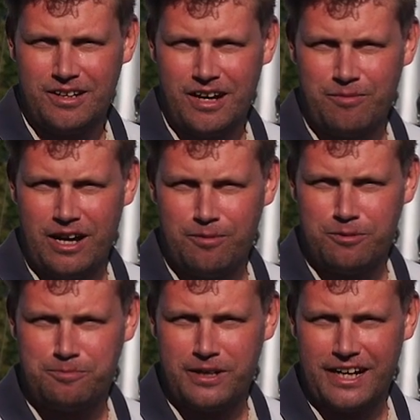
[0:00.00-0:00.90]
Am
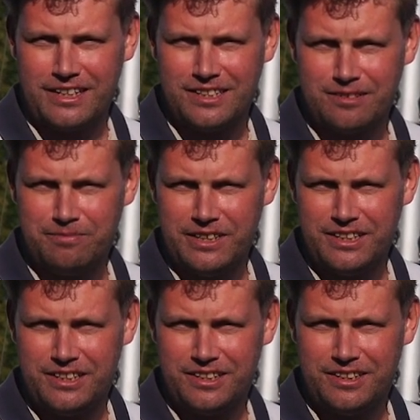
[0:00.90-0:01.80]
Harboot begeistert
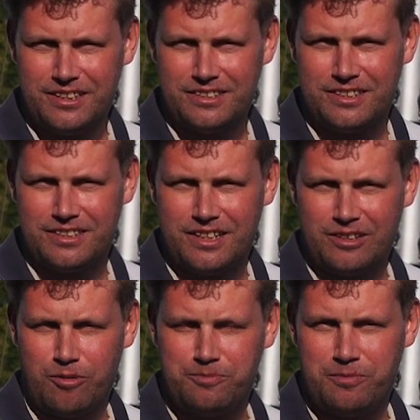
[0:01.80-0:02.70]
mich, dass es
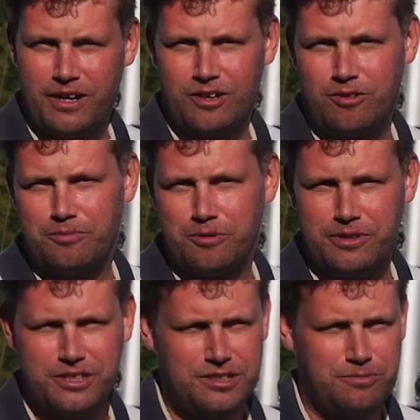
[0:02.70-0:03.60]
ein optimaler
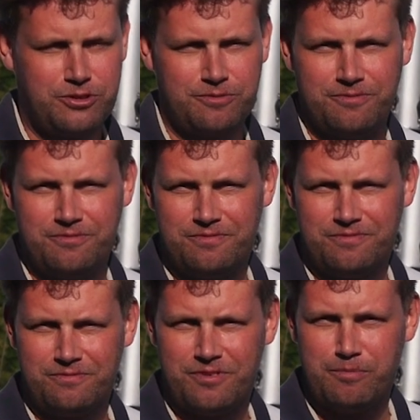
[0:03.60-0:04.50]
Kompromiss zwischen
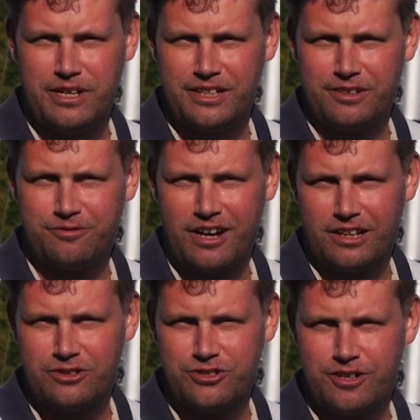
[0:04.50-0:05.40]

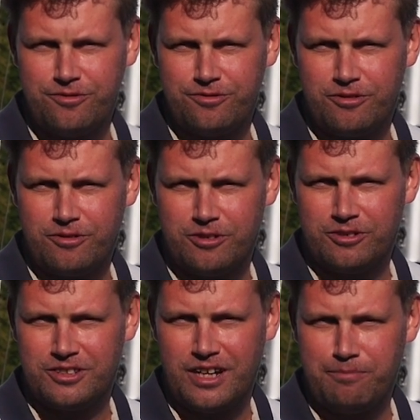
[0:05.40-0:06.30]
Familienfahrtenschiff
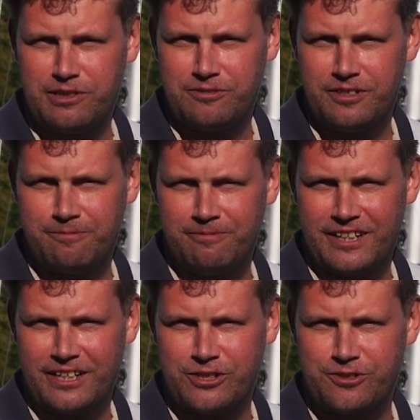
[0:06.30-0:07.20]
und ambitioniertem
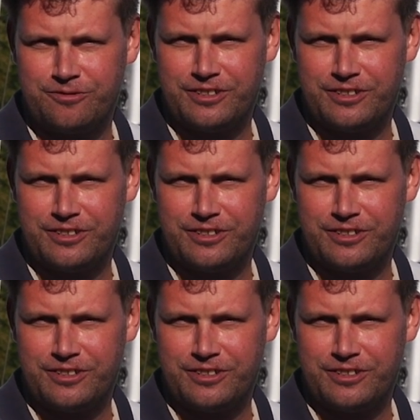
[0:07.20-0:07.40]
Regattaschiff